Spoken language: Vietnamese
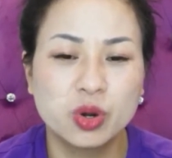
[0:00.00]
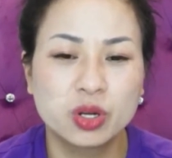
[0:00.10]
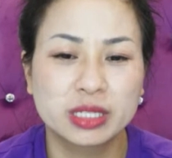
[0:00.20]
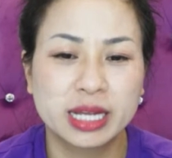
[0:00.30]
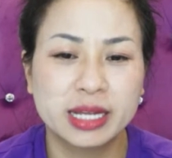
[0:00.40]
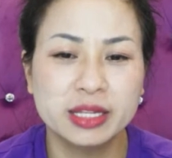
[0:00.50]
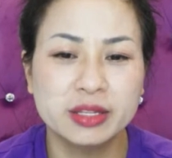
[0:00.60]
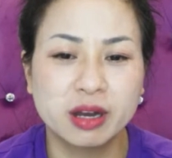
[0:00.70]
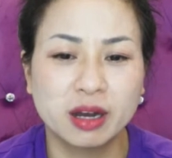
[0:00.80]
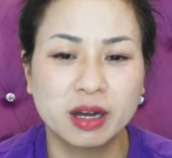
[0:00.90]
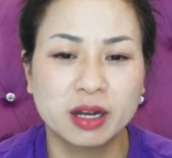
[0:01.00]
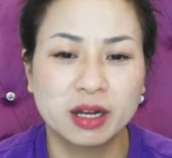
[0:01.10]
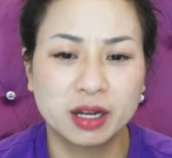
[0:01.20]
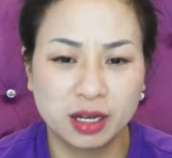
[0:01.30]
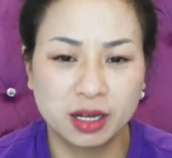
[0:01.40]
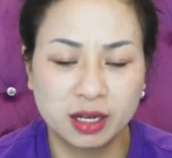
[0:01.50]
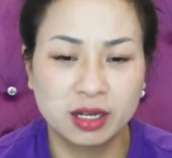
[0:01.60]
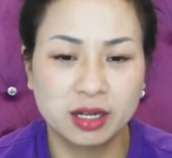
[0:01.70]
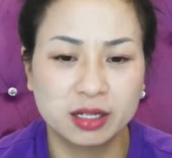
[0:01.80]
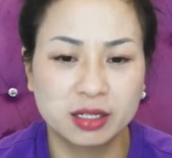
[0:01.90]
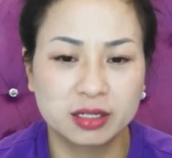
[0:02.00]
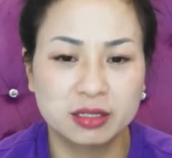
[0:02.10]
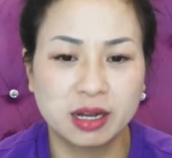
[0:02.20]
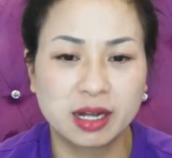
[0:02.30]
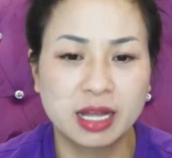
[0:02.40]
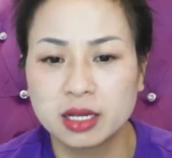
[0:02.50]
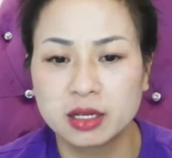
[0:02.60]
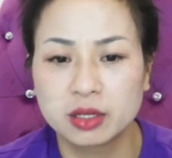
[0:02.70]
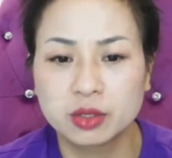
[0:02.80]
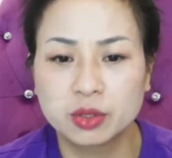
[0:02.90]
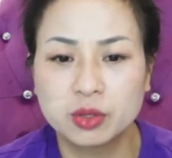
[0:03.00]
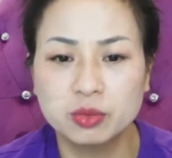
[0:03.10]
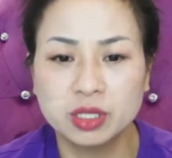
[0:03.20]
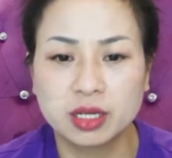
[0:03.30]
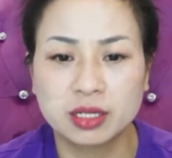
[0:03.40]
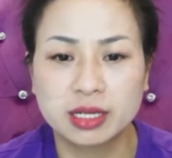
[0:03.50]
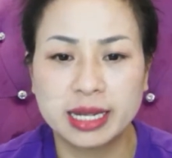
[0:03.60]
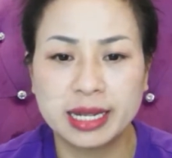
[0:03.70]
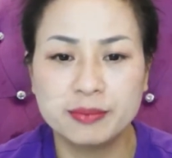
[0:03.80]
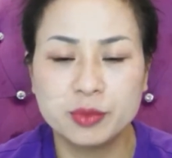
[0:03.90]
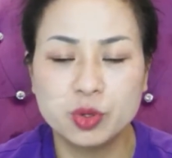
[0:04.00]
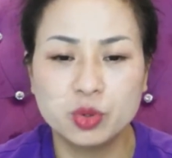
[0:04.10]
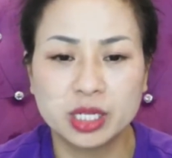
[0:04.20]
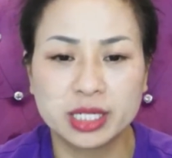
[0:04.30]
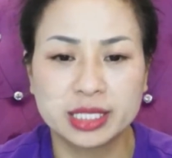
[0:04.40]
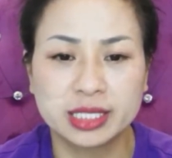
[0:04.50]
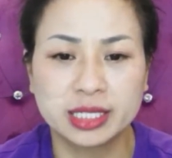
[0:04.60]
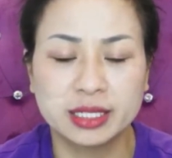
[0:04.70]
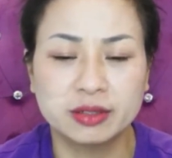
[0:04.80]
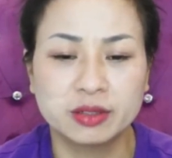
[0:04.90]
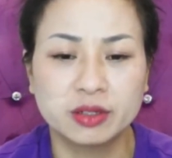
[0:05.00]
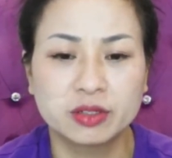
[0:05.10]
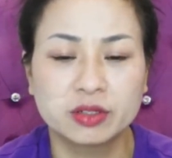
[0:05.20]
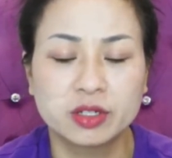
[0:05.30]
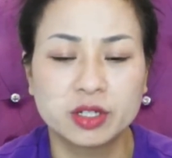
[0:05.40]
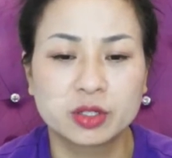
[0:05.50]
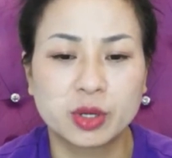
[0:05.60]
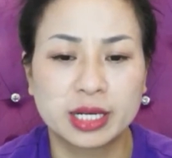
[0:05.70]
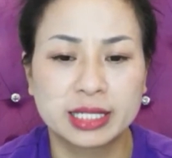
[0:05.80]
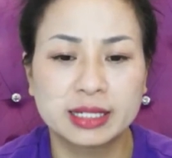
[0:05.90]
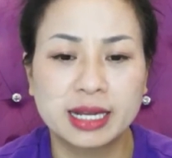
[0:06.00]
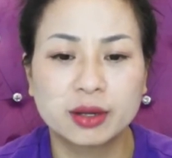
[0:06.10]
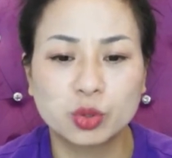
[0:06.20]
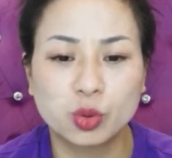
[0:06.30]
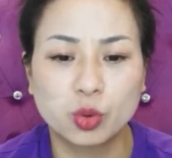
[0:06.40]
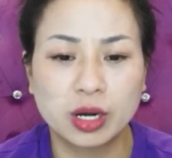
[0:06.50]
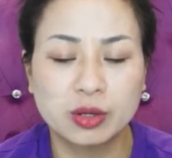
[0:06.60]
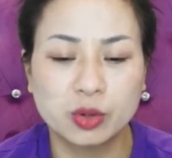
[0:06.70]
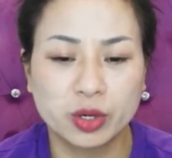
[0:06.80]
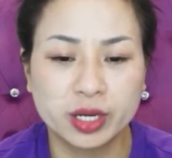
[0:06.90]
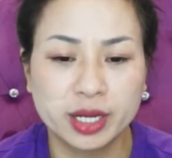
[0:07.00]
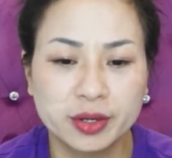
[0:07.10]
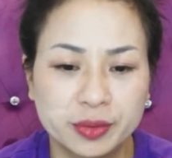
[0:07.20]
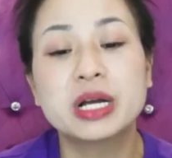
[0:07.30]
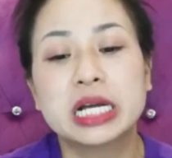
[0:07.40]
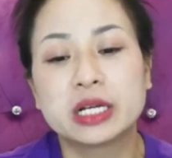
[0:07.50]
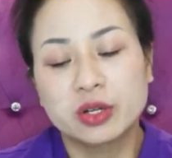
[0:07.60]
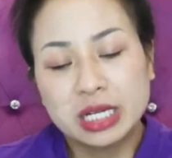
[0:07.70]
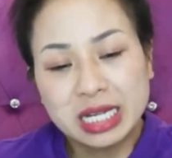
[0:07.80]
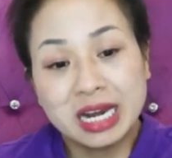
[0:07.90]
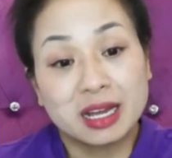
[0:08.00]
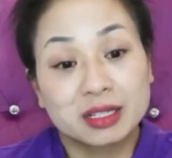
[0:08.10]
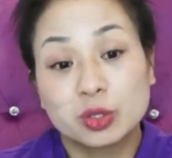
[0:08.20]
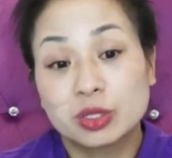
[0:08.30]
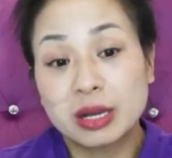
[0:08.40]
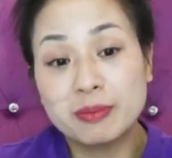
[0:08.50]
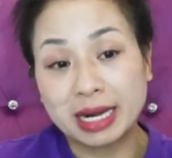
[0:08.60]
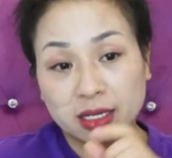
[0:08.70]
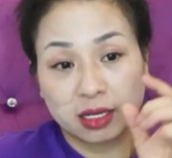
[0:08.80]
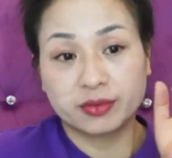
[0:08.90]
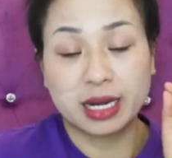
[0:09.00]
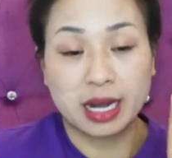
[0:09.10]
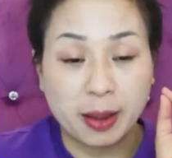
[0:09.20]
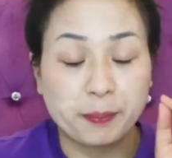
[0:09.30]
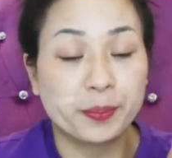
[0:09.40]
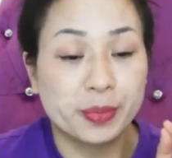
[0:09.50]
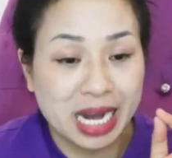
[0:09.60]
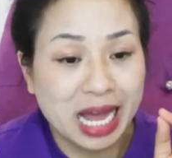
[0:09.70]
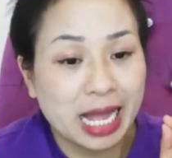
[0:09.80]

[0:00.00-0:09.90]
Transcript: thế nhở. Được. Đúng thật, em ngu thật nhỉ. Và những cao thủ đang ngồi đây rồi. Có nghĩa là các bạn cần phải lặp lại